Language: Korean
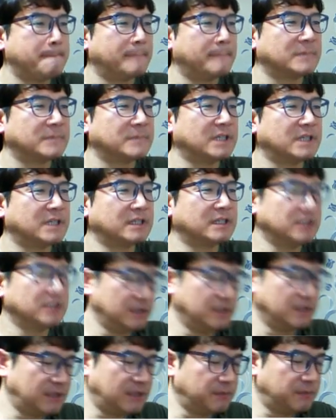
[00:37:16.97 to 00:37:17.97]
자, 그래서
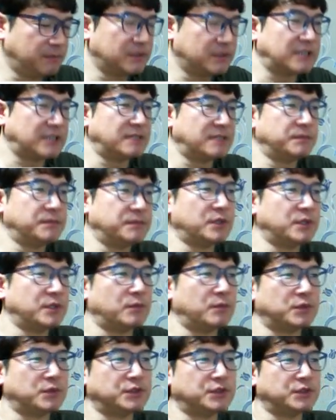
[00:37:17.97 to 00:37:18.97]
이제 한번 다시 한번 비교해
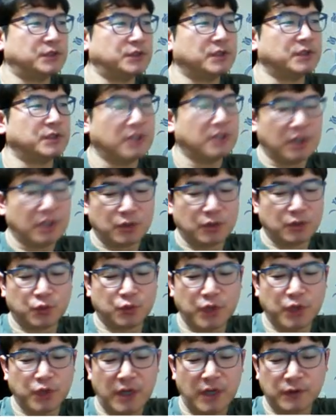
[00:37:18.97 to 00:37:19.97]
보시죠. 두
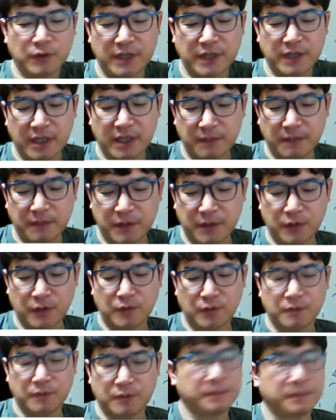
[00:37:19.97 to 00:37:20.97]
개하고 세 개의 비교.
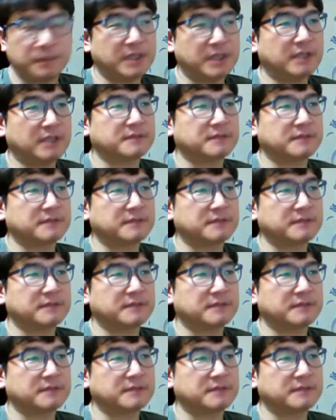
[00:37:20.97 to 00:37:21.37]
B.